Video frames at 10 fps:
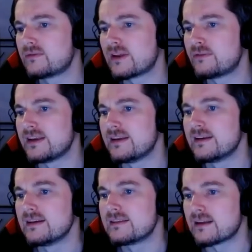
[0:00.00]
Salut qui
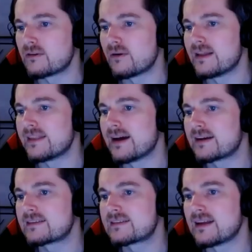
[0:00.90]
Salut
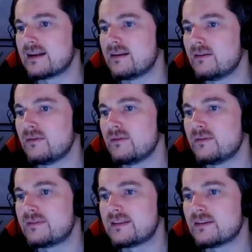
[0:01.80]
Koanax,
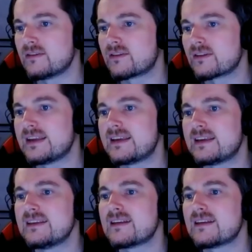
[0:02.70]
salut City Hunter Nikki,